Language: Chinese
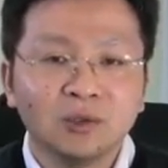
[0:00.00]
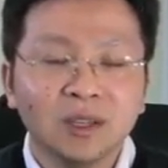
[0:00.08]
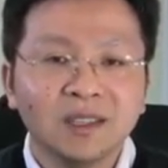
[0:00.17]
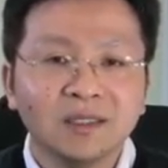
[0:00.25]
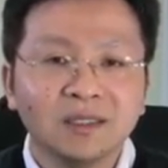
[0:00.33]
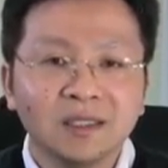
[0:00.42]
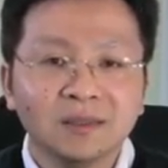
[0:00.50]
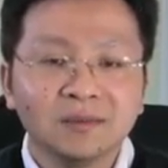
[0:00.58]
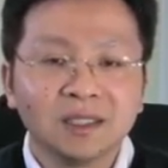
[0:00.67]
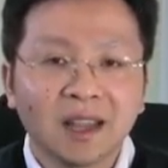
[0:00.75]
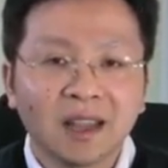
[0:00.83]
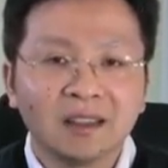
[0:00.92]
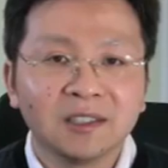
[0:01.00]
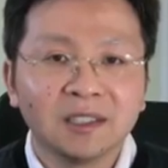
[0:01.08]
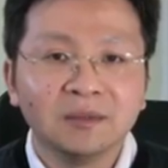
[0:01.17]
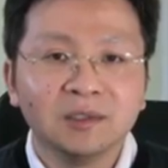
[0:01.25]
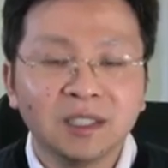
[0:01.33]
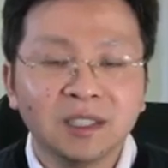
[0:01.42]
决定你能不能达到这
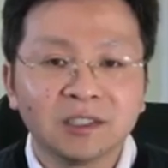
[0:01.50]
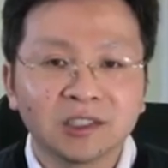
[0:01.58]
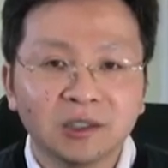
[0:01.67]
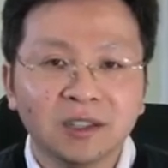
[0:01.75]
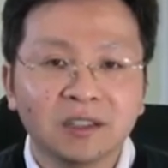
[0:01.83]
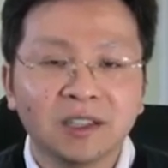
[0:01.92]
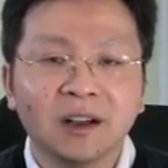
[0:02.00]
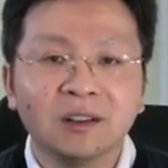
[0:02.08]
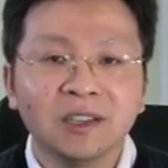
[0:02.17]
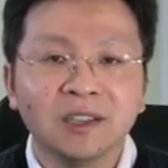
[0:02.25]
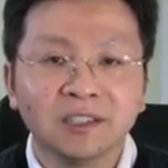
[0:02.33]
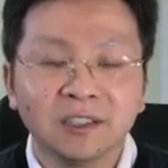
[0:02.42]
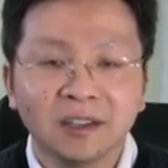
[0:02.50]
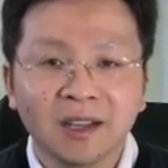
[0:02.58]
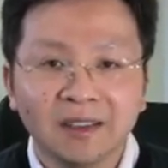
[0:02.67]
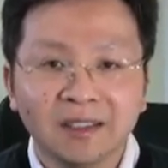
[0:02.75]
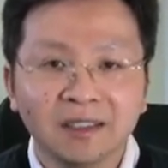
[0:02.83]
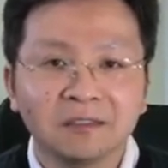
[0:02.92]
个目的的首要条件，是要
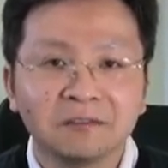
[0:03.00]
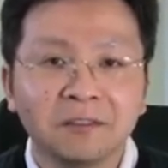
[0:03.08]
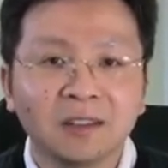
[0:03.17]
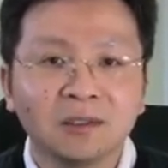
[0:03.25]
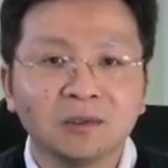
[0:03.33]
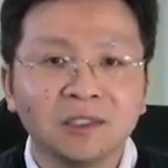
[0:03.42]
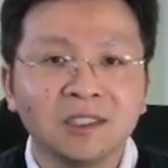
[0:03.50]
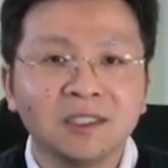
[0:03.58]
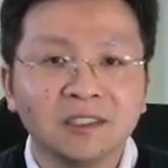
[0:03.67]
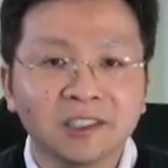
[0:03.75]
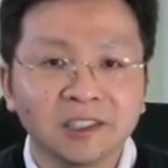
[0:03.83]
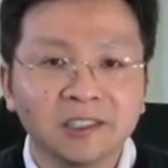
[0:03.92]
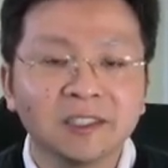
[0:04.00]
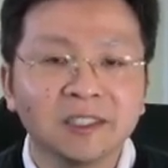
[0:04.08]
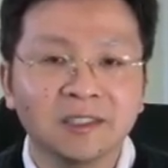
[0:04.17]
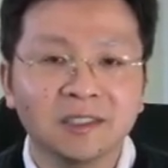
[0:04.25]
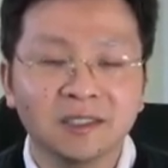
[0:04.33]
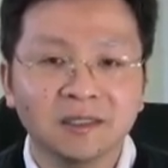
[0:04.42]
看这个发动机的设
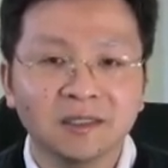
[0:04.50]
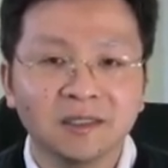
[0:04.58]
计